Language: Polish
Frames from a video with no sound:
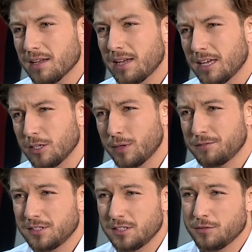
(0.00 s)
Dalej
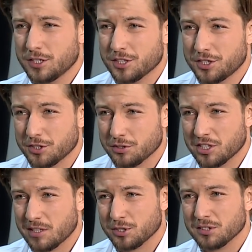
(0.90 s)
UFC
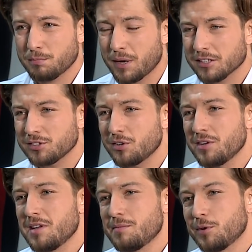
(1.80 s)
267 to jest bardzo
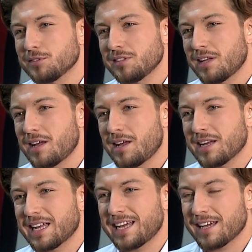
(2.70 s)

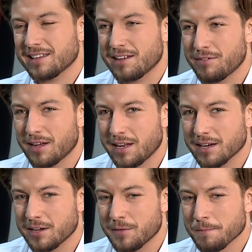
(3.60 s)
mocna karta
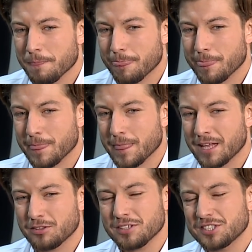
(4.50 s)
walk,
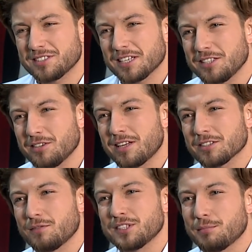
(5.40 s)
mm, to też jest taki
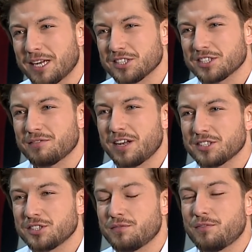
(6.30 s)
dodatkowy smaczek, że
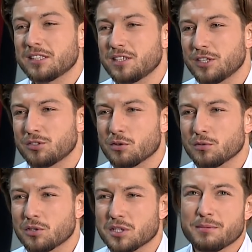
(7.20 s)
walczysz w walce
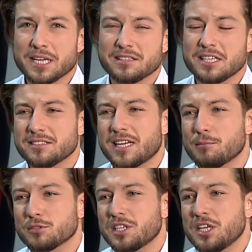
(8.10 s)
wieczoru, no chyba jednej z
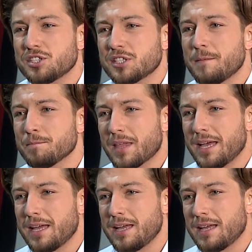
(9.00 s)
najmocniejszych
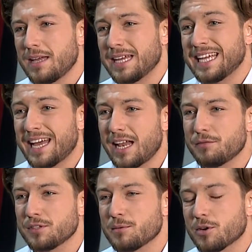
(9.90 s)
e,
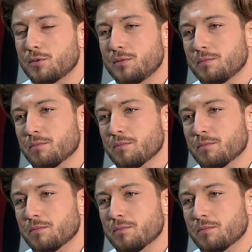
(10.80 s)
gal w tym roku.